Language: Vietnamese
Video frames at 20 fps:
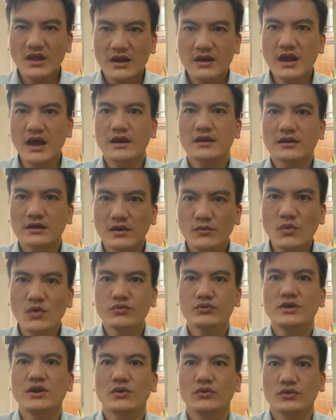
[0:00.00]
đạt được cái mục
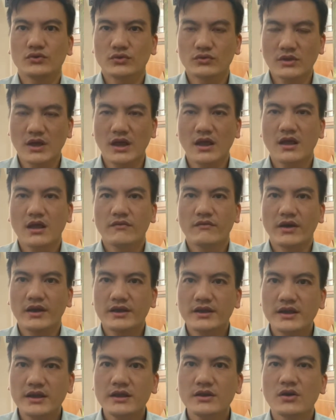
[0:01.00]
tiêu của chúng ta và
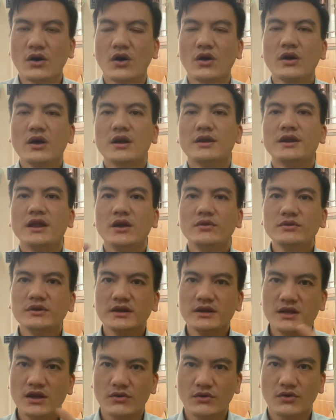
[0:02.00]
khi đó nếu như
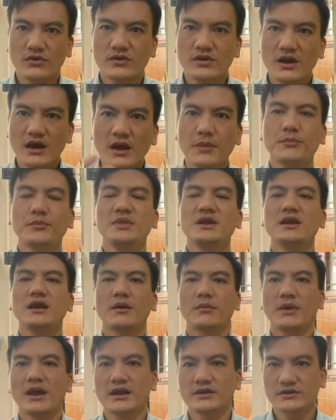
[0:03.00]
cái điều đó cứ lặp đi
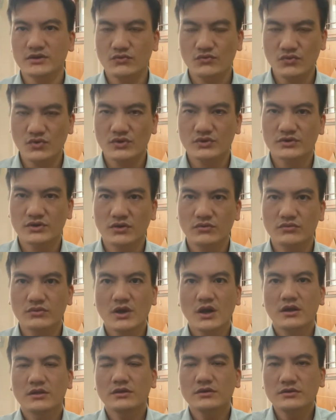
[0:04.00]
lặp lại trong cuộc sống
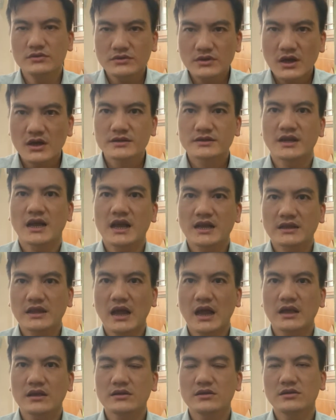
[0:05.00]
từ trạng
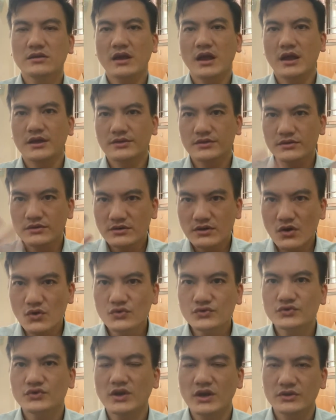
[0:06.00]
thái cơ thể từ câu
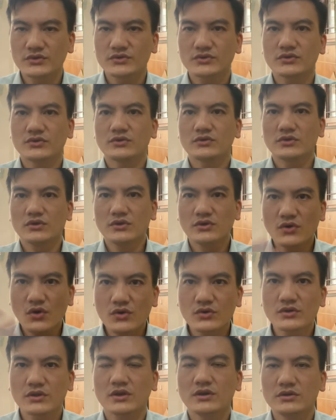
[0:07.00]
chuyện từ
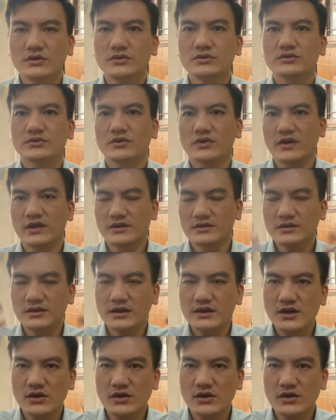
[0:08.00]
ngôn từ và những cái